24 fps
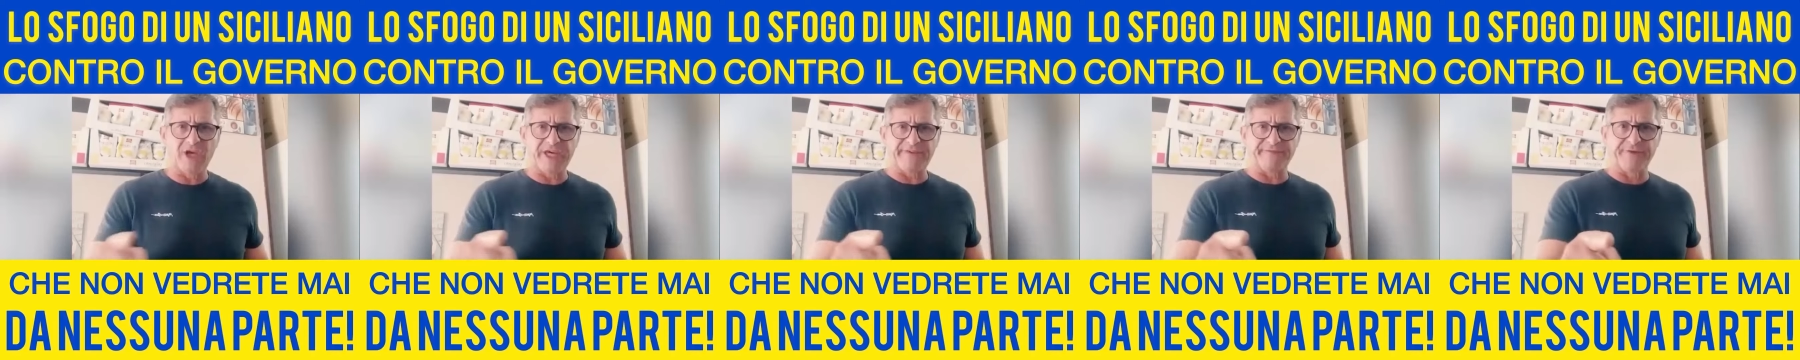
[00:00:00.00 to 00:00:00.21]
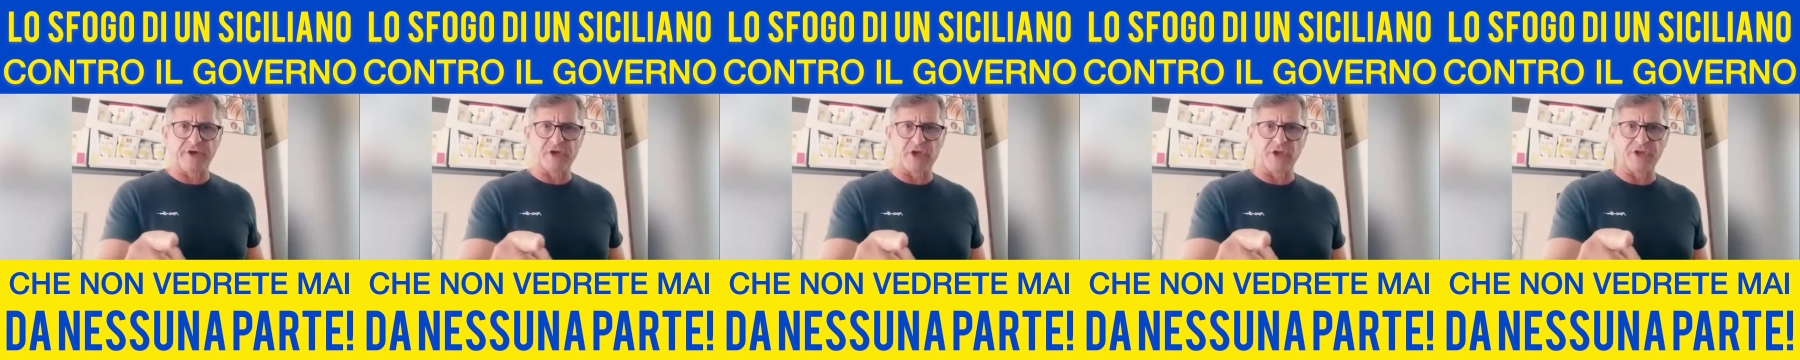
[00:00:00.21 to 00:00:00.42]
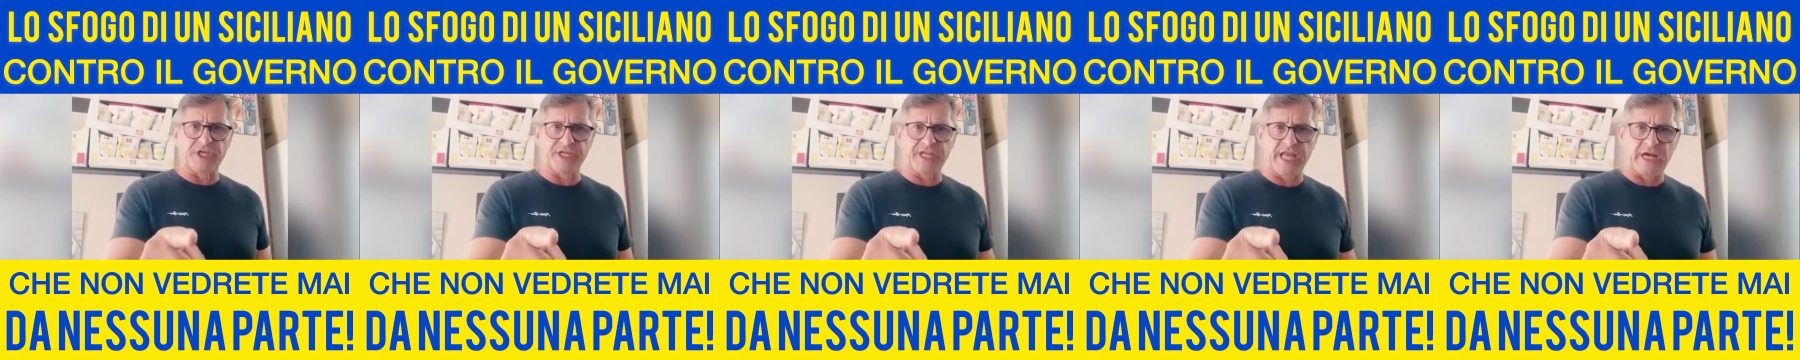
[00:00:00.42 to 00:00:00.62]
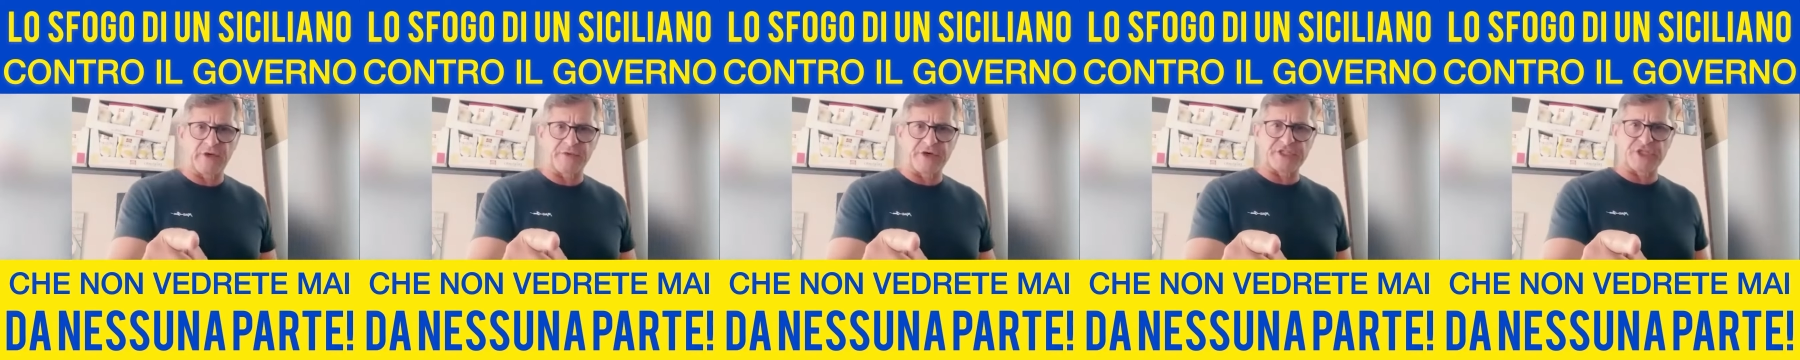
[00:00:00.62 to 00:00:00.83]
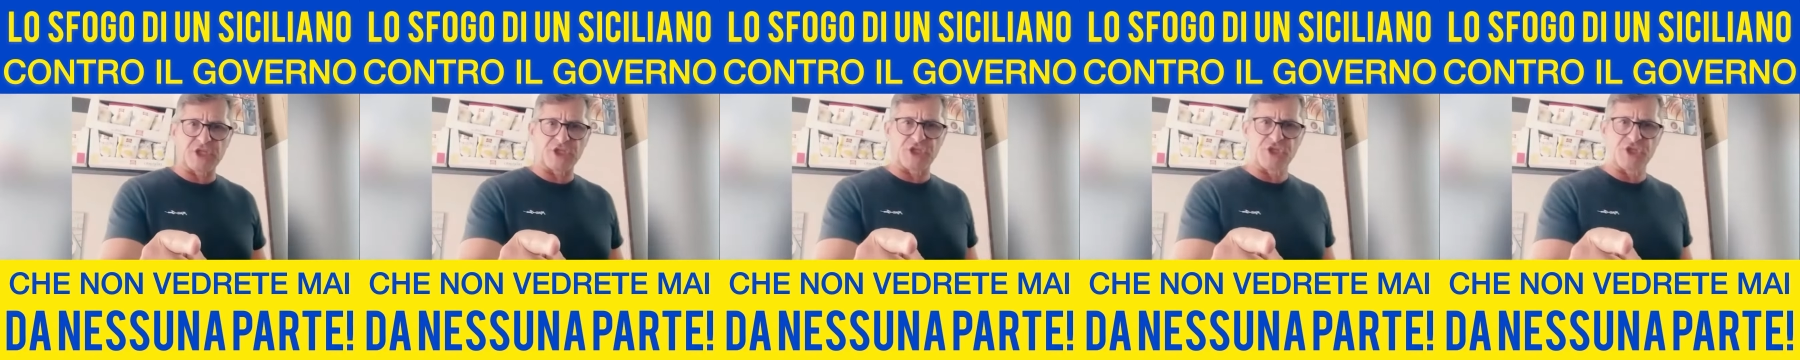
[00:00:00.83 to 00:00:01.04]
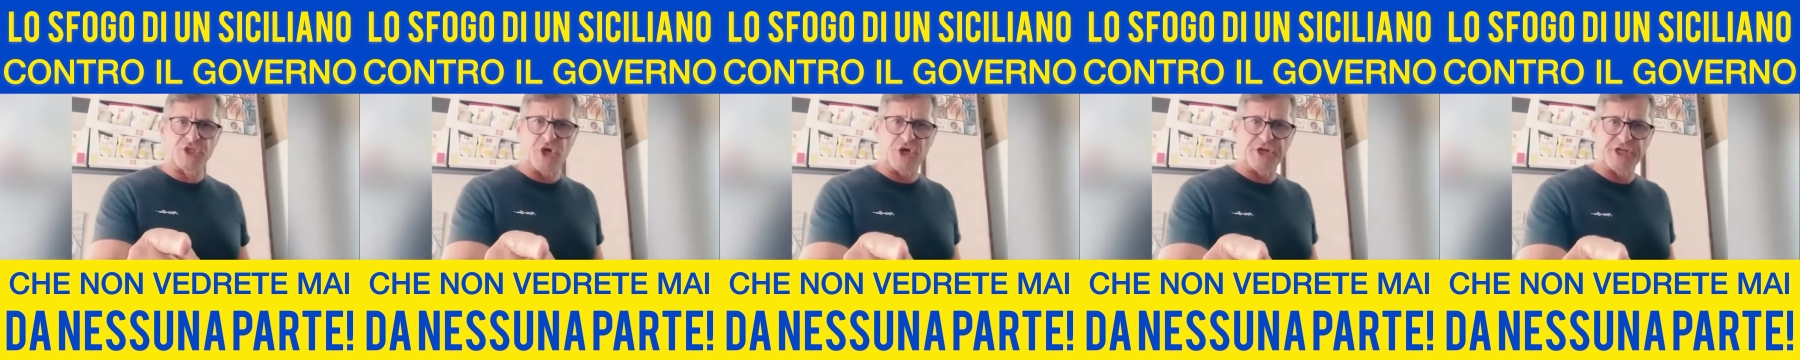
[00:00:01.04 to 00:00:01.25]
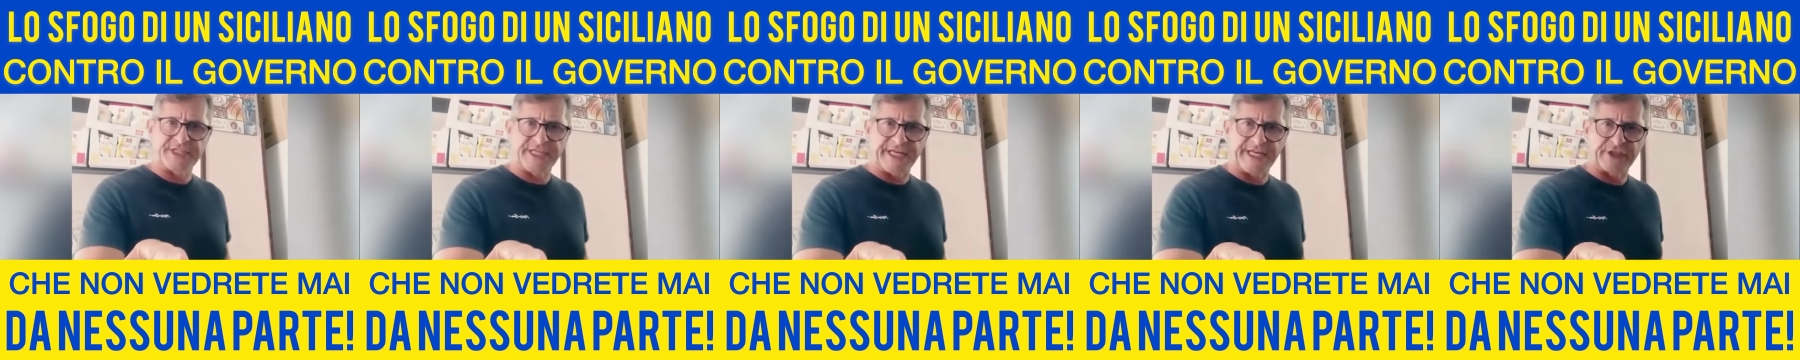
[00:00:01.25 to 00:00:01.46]
che voglio dire a questi
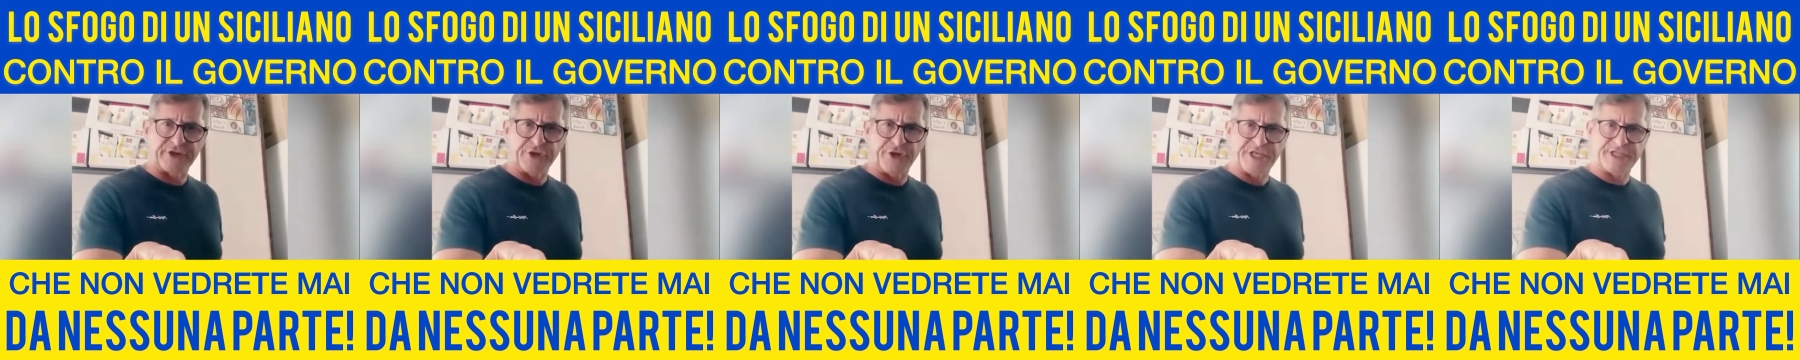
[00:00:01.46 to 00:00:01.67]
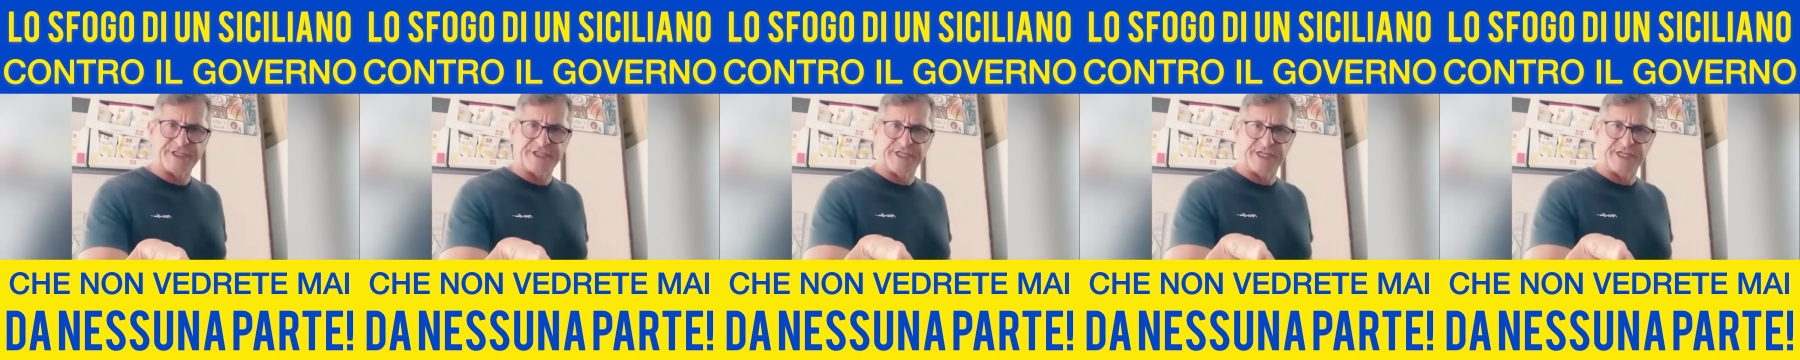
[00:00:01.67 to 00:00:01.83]
signori senatori